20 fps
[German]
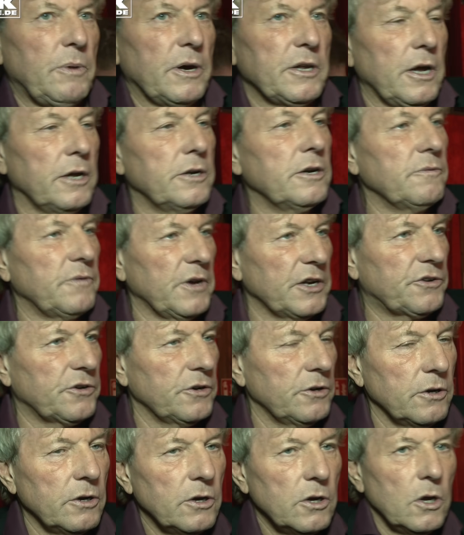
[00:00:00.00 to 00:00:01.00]
bei einer
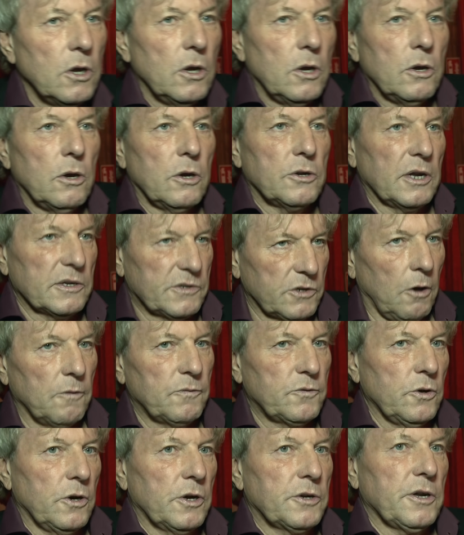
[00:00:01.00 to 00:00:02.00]
Wette, dass er
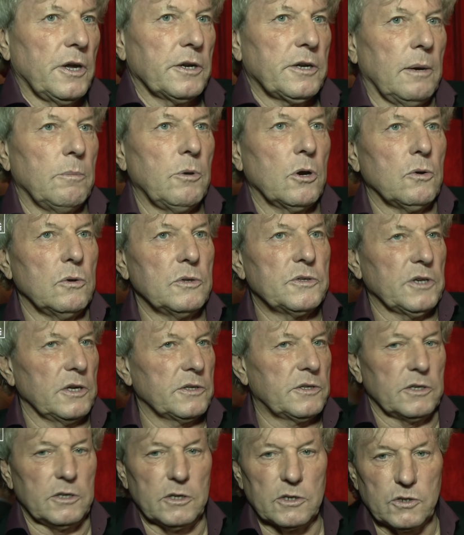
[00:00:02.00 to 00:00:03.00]
aufgehört hat, aber
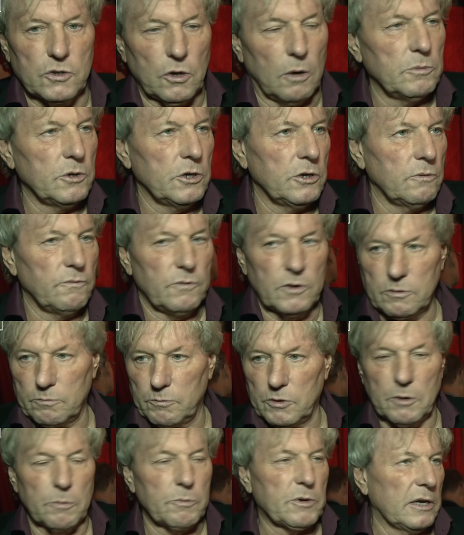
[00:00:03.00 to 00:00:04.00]
grundsätzlich ist Tommy,
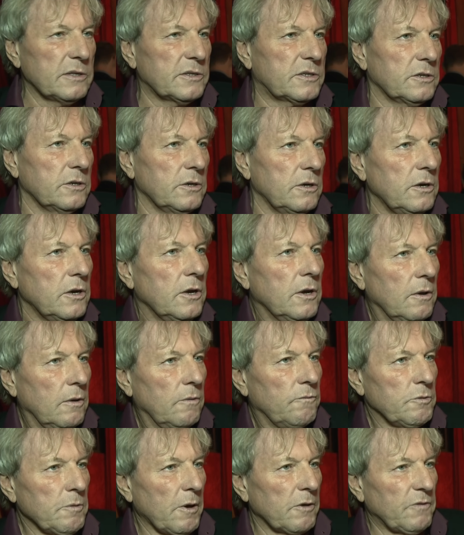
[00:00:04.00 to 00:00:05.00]
mit, dem kannst du,
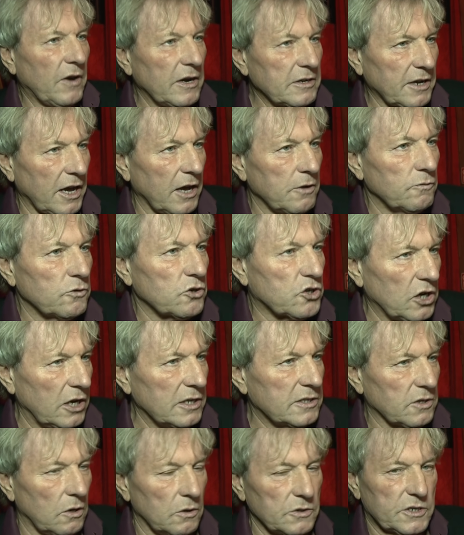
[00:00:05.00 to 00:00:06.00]
wie man Wald
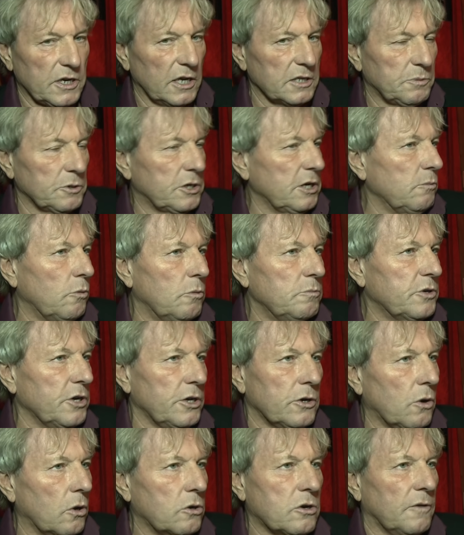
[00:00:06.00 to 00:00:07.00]
Rheinland-Schweiz raus kannst, mit dem
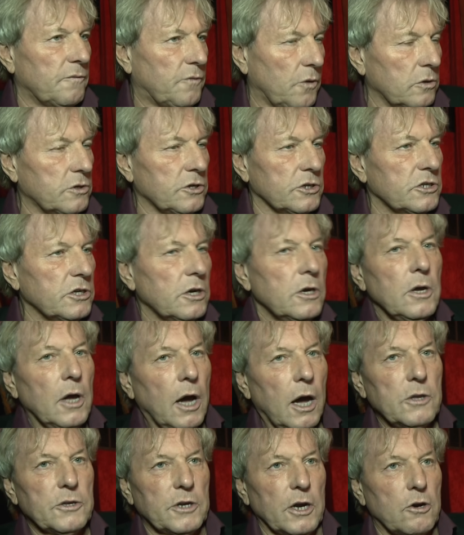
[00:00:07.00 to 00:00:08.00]
umgehen, locker flockig,
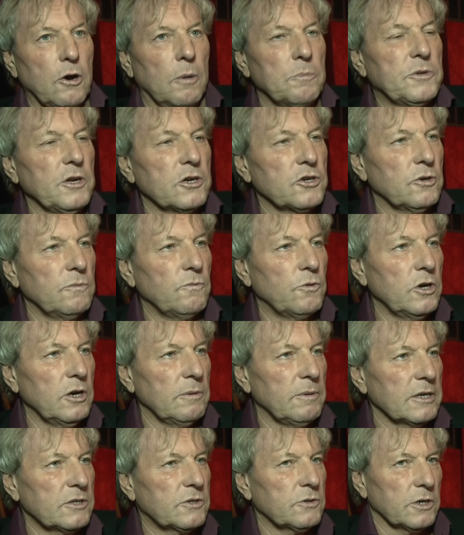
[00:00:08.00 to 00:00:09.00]
also da kommt er schon
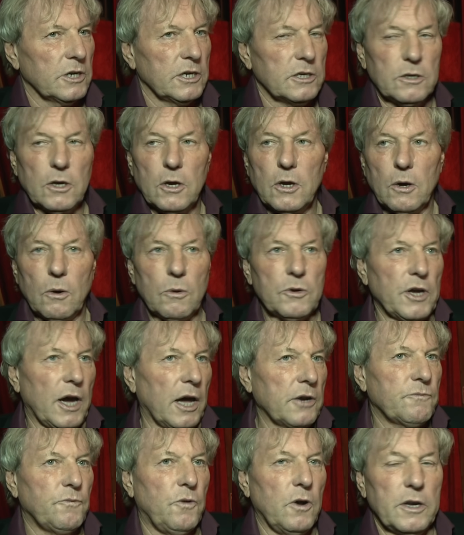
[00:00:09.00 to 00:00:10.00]
wunderbar zurecht und er
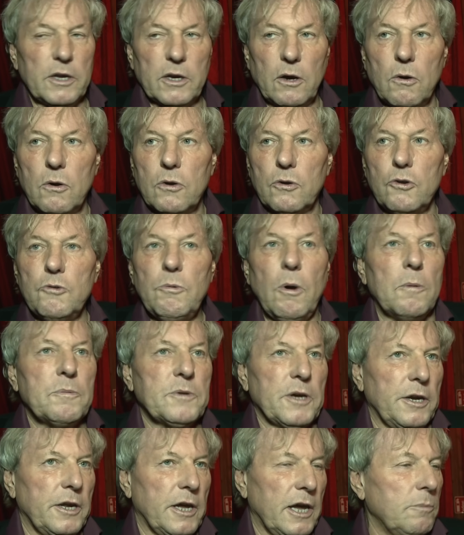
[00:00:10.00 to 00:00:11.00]
hat vor allen Dingen auch überhaupt
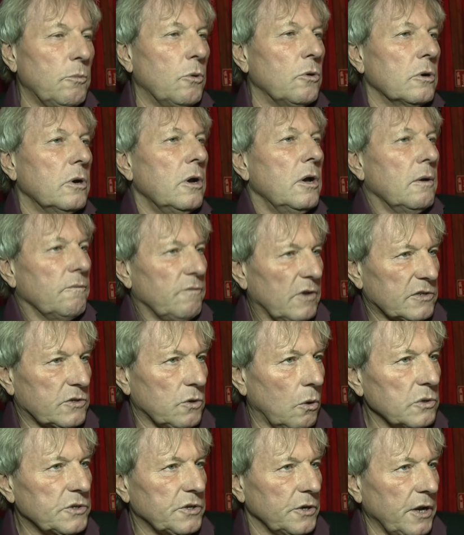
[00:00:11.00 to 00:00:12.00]
keine Hemmung, was
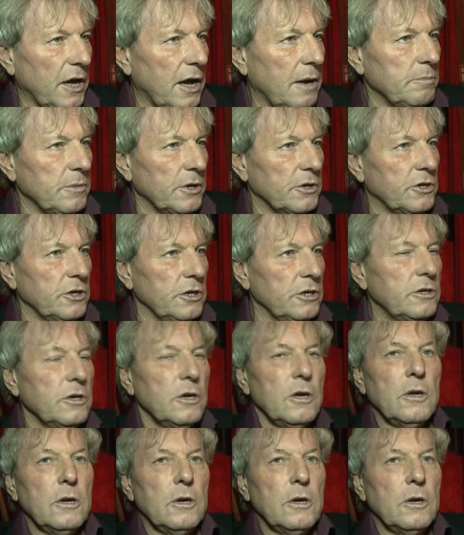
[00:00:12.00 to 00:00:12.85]
große Namen angeht,